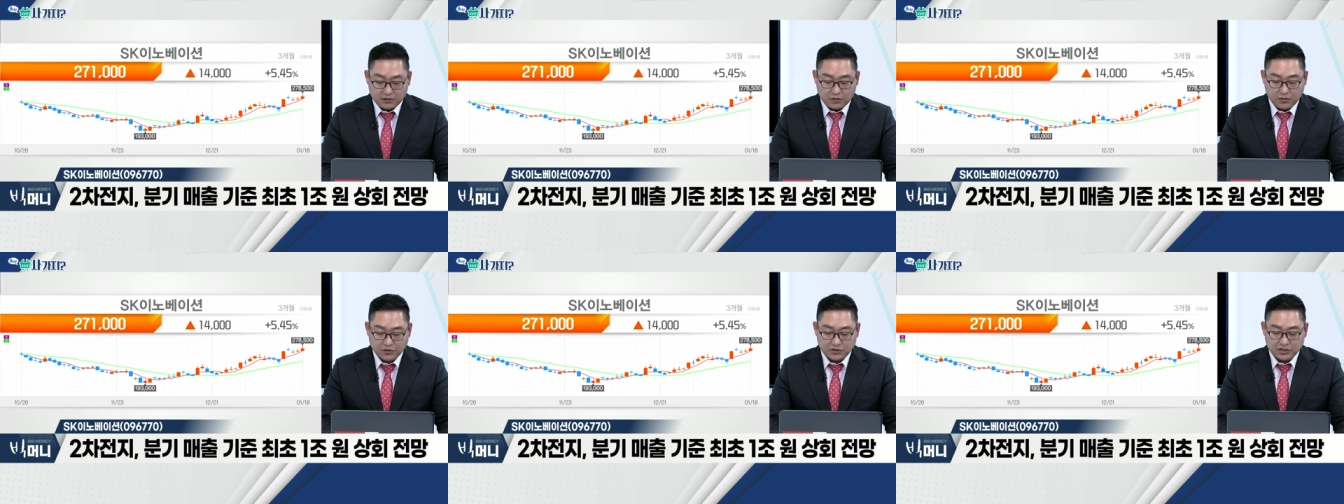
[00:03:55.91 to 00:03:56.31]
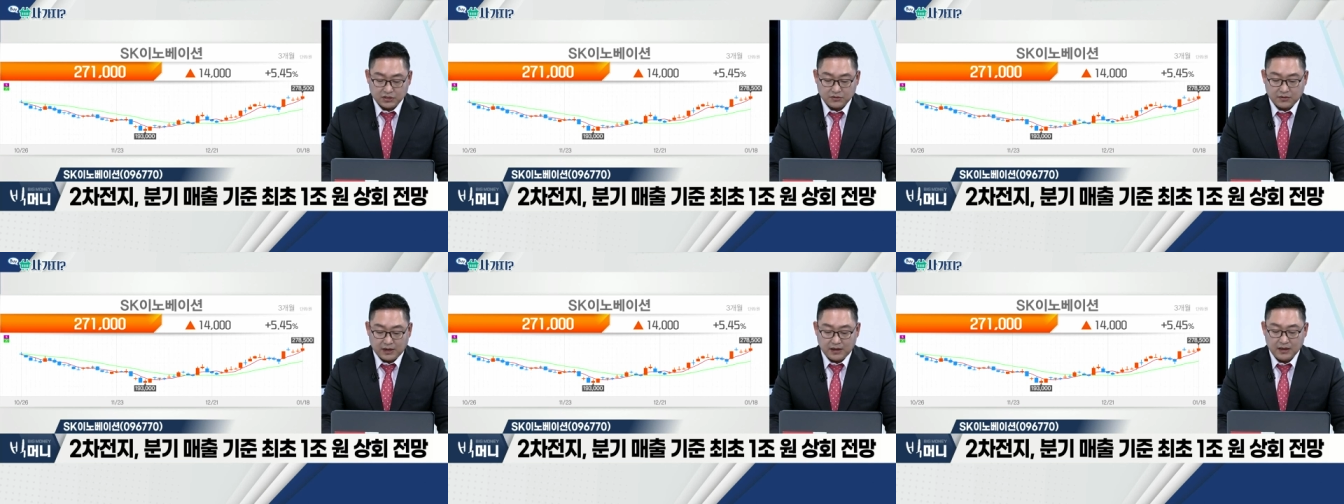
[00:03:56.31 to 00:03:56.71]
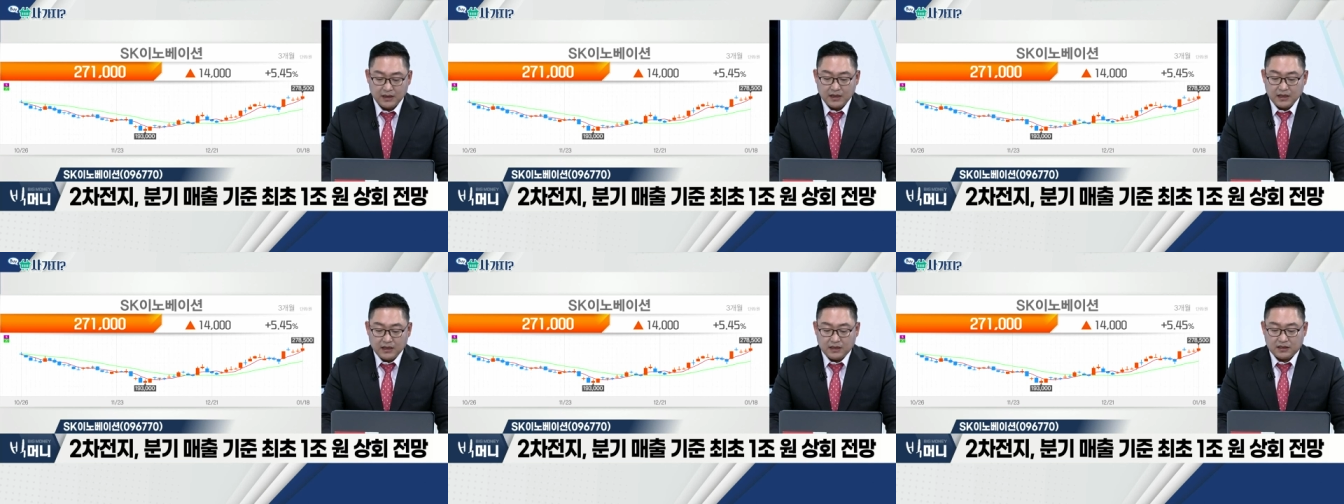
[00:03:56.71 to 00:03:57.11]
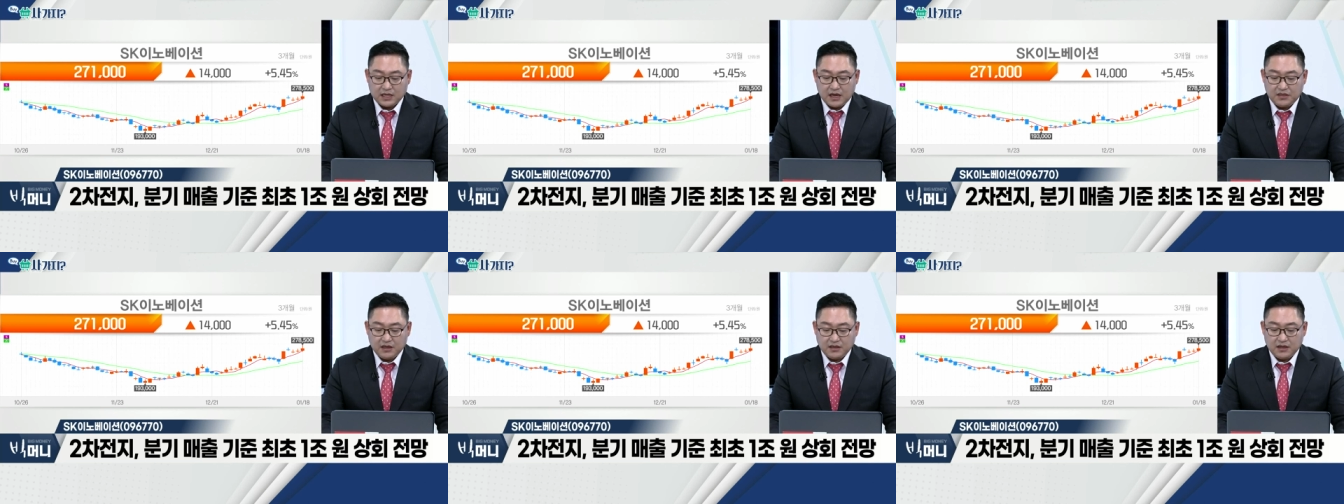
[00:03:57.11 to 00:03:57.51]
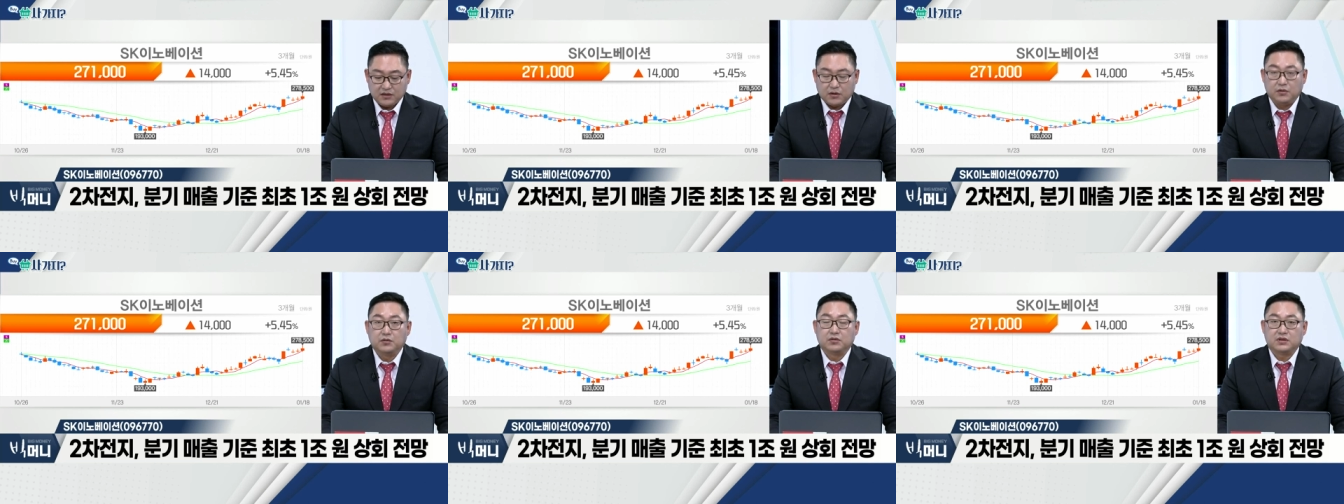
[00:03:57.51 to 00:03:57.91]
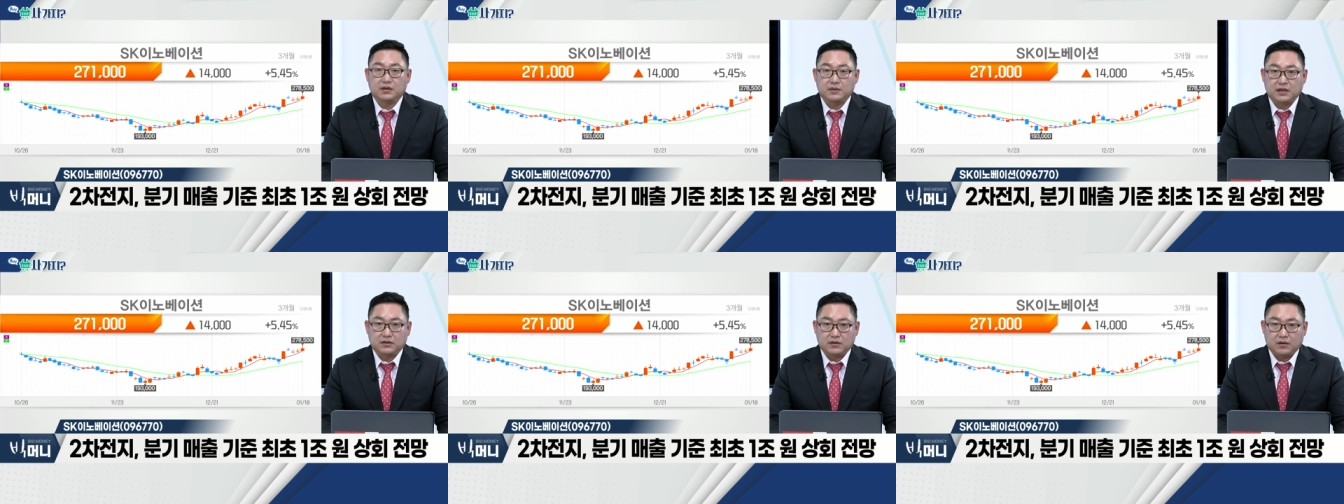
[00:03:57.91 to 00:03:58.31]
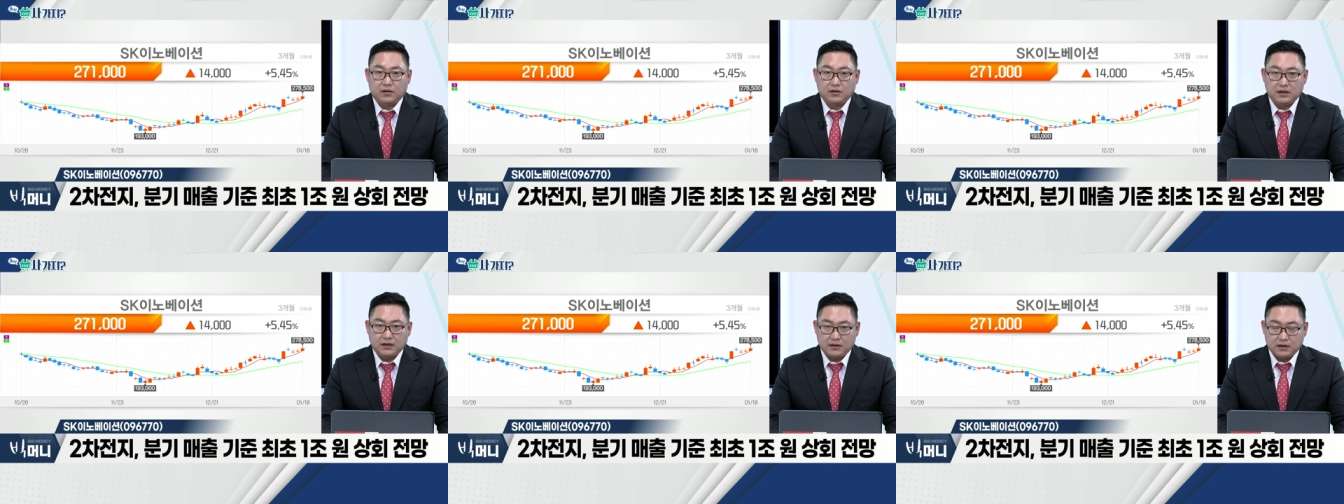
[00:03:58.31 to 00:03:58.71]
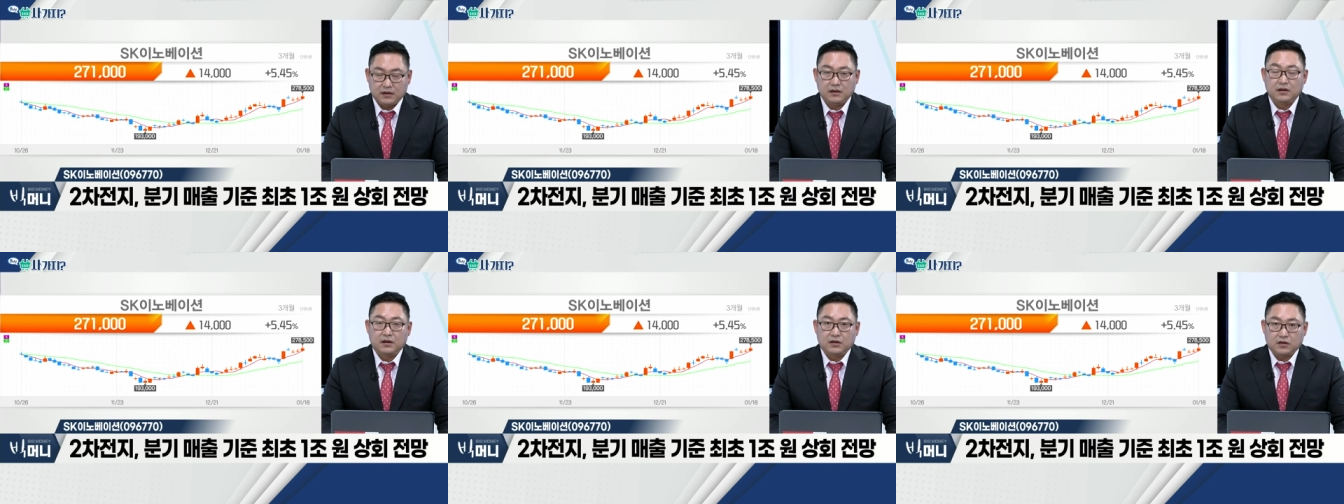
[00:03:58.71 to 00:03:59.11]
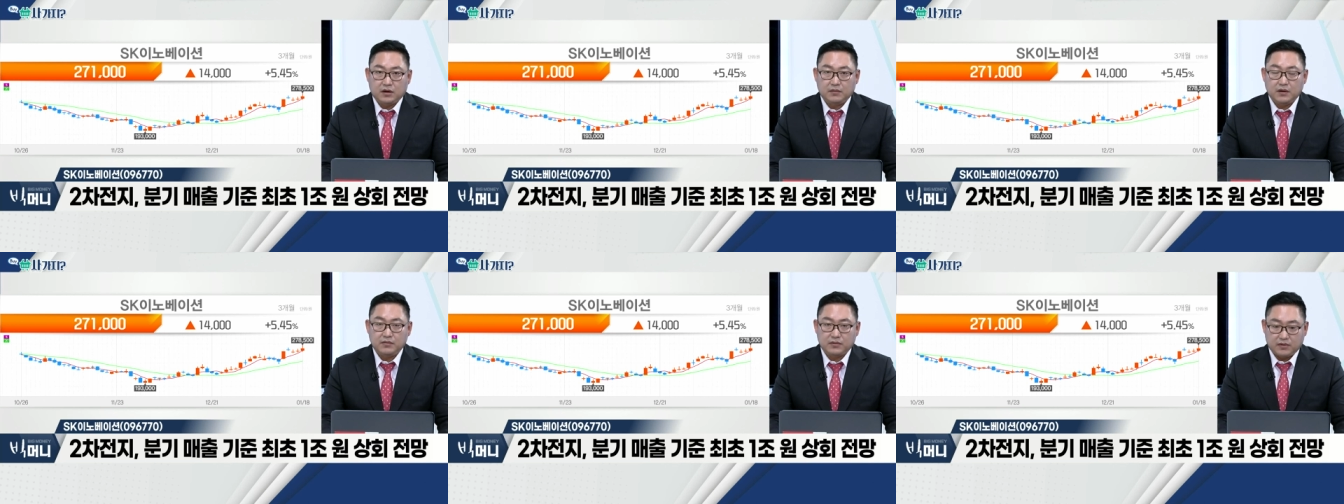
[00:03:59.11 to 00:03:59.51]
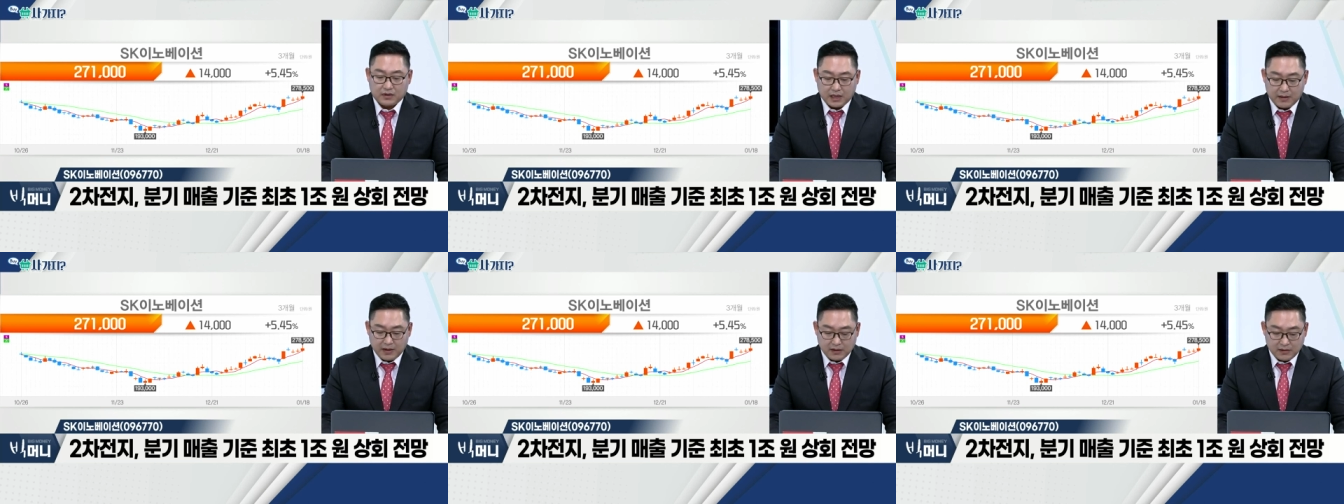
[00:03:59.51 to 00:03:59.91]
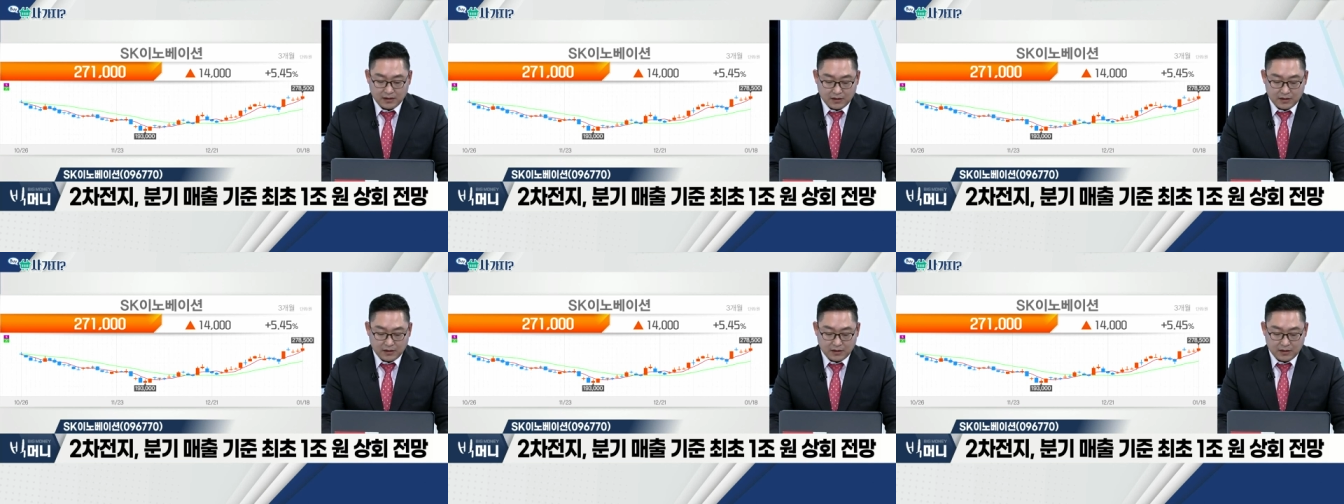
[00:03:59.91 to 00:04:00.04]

교수진과 차세대 전구체 배터리를 협업으로 개발을